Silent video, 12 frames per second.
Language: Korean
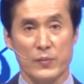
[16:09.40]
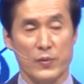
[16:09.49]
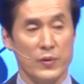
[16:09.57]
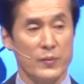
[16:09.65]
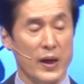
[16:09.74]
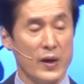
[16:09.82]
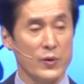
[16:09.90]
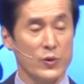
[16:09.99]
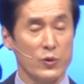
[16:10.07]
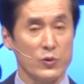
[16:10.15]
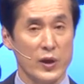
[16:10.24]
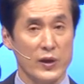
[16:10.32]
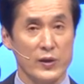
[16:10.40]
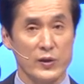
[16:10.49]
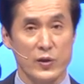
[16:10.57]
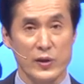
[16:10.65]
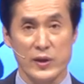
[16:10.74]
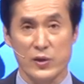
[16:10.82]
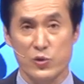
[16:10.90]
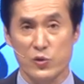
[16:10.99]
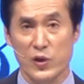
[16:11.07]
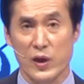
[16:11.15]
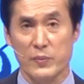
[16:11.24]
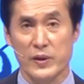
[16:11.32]
물론 말로 용서하는 것이 굉장히
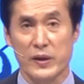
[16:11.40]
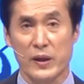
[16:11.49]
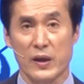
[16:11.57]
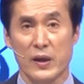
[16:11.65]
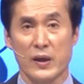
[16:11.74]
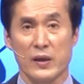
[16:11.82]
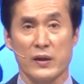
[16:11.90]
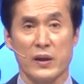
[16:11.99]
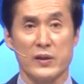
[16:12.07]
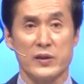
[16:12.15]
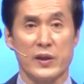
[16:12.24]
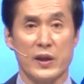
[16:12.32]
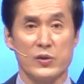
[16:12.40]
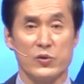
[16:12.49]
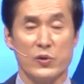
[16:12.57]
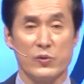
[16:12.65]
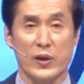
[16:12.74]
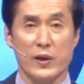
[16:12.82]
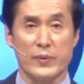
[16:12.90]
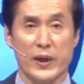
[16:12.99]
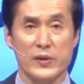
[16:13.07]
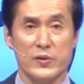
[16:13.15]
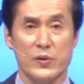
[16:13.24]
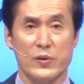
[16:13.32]
중요합니다. 그러나 지난주에 우리가
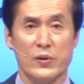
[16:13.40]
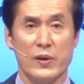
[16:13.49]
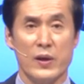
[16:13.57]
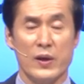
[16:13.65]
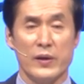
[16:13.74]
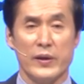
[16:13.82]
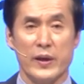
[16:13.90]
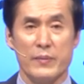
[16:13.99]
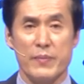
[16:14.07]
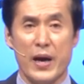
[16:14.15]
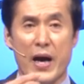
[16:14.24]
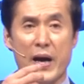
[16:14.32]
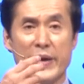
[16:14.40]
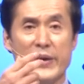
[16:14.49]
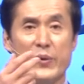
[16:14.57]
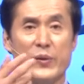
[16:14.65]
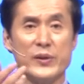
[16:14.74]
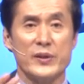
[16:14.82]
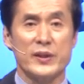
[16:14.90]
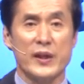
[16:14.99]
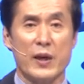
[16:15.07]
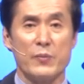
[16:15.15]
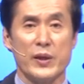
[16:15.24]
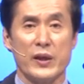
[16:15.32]
봤죠. 내 말이 어디서
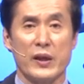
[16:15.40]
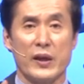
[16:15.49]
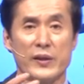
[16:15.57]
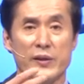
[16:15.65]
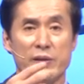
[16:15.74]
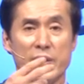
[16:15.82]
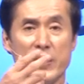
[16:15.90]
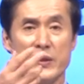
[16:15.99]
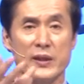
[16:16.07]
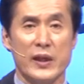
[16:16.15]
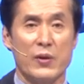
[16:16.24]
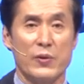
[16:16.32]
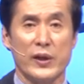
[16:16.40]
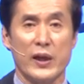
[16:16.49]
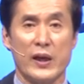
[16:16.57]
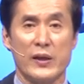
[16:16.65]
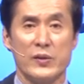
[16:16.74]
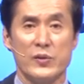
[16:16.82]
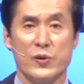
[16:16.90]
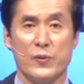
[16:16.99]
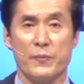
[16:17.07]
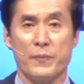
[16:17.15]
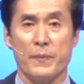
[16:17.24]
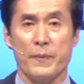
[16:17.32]
나옵니까? 혀에서 나오는 게 아니죠.
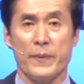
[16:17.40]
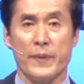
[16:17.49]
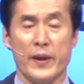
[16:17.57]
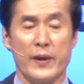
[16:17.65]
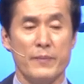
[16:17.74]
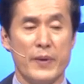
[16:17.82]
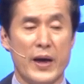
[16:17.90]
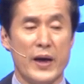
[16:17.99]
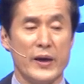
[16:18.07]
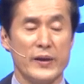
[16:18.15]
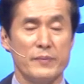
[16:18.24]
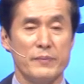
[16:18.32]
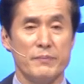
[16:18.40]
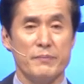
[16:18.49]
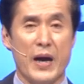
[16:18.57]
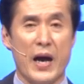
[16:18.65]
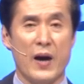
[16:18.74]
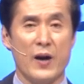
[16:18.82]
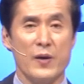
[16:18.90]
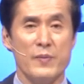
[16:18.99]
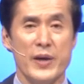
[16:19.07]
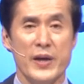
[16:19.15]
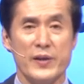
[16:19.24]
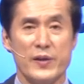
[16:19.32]
내 말은
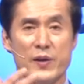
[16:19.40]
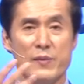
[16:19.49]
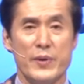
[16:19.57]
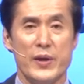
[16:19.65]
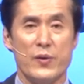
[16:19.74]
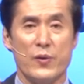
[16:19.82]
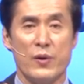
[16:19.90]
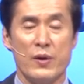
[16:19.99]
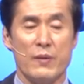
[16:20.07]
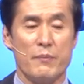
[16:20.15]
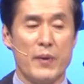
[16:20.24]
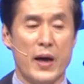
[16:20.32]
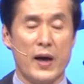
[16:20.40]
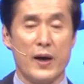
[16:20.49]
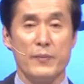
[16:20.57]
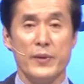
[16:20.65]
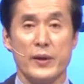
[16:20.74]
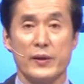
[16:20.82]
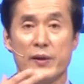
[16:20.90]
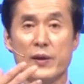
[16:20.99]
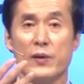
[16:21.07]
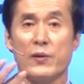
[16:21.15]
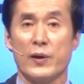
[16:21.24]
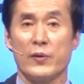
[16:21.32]
마음의 열매로, 마음의
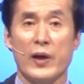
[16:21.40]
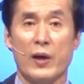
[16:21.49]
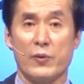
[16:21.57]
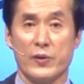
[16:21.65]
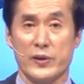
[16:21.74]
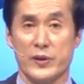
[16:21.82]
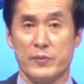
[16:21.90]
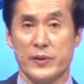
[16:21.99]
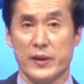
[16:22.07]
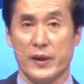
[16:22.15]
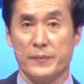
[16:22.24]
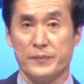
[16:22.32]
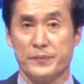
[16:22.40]
결과로 나오는 것입니다.